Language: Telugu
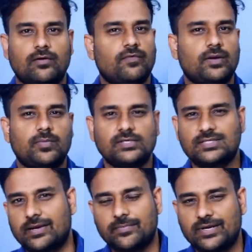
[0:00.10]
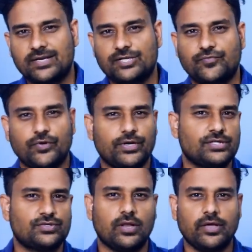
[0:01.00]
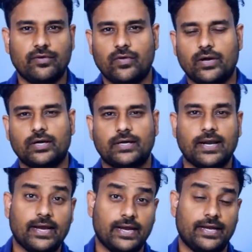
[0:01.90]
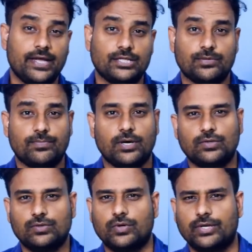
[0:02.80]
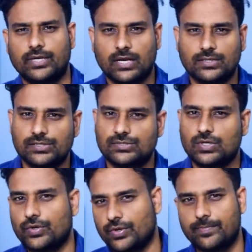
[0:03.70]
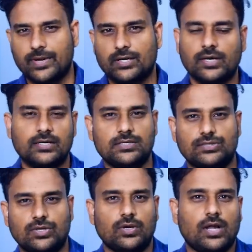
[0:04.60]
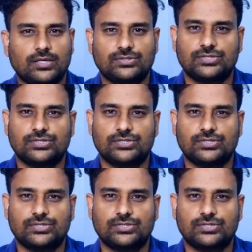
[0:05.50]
వన్ప్లస్ తన మిడ్ రేంజ్ ఫోన్ని జూలై ఇరవై ఒకటిన ఇండియాతో పాటు కొన్ని కంట్రీస్లో యూరోపియన్ కంట్రీస్లో లాంచ్